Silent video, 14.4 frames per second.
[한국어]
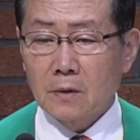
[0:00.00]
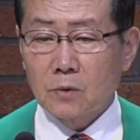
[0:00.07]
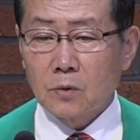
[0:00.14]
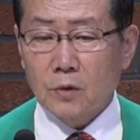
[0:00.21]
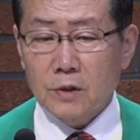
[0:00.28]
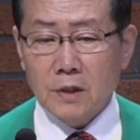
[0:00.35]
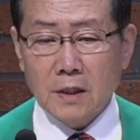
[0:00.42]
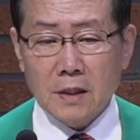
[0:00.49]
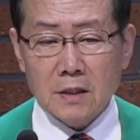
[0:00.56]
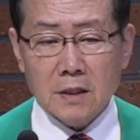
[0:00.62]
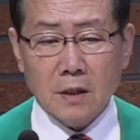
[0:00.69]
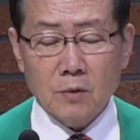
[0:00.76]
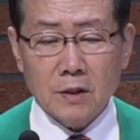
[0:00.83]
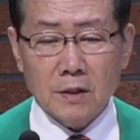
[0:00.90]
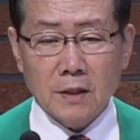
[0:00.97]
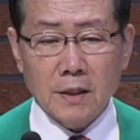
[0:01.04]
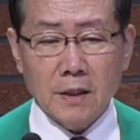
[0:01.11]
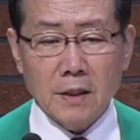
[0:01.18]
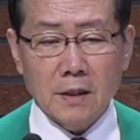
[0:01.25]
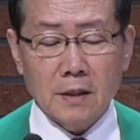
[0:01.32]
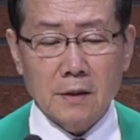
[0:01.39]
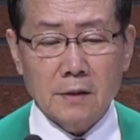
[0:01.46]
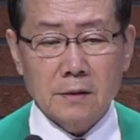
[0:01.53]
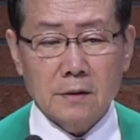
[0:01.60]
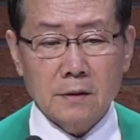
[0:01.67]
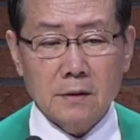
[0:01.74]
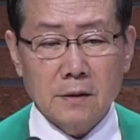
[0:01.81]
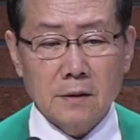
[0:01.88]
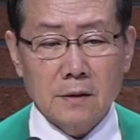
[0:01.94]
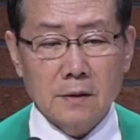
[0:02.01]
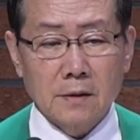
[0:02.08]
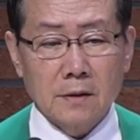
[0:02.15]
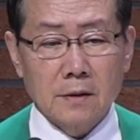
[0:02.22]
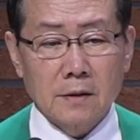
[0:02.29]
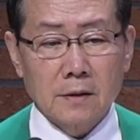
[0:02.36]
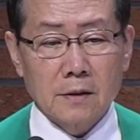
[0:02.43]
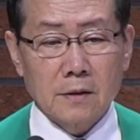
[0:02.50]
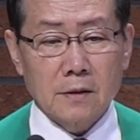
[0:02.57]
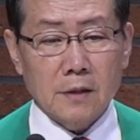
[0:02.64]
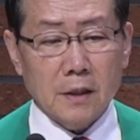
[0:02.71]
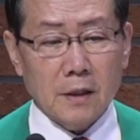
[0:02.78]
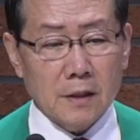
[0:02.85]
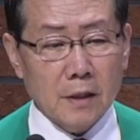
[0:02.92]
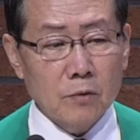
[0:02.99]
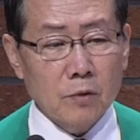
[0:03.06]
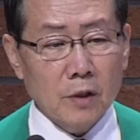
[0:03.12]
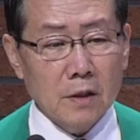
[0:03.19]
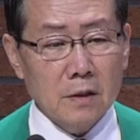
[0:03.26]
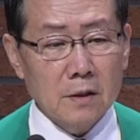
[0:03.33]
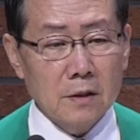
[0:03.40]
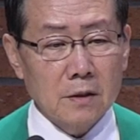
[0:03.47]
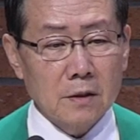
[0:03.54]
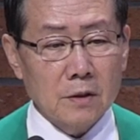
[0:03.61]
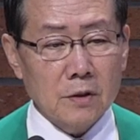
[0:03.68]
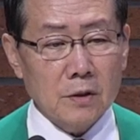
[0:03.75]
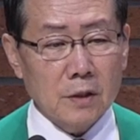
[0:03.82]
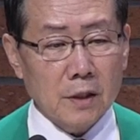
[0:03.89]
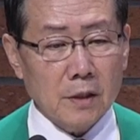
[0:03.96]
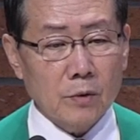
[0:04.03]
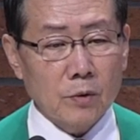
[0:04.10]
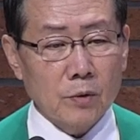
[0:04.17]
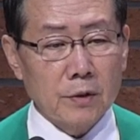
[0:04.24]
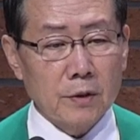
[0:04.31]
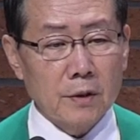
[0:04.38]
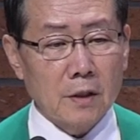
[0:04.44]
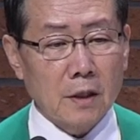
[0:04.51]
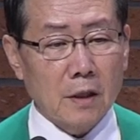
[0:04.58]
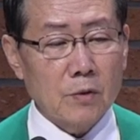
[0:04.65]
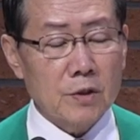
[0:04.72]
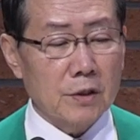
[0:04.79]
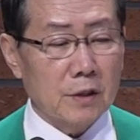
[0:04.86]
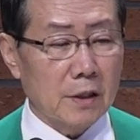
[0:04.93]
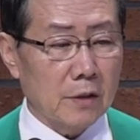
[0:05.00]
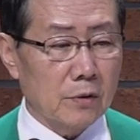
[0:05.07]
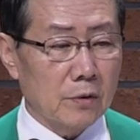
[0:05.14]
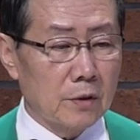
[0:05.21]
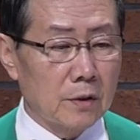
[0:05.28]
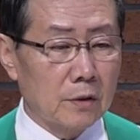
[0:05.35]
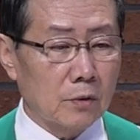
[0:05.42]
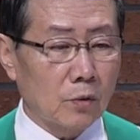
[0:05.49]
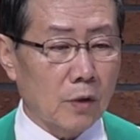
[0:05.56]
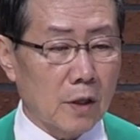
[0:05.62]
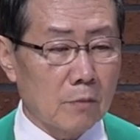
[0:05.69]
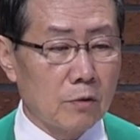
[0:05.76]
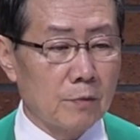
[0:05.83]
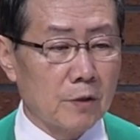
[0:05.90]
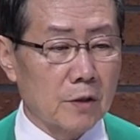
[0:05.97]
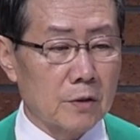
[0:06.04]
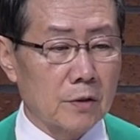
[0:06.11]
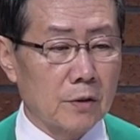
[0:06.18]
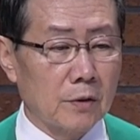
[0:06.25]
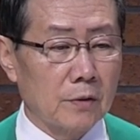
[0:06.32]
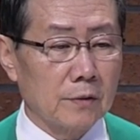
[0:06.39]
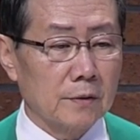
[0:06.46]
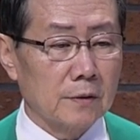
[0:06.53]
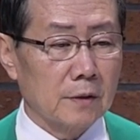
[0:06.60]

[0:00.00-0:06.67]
또 지난 4월 달에 제가 태국에 있는 신학교들, 라오스 신학교를 돌아보면서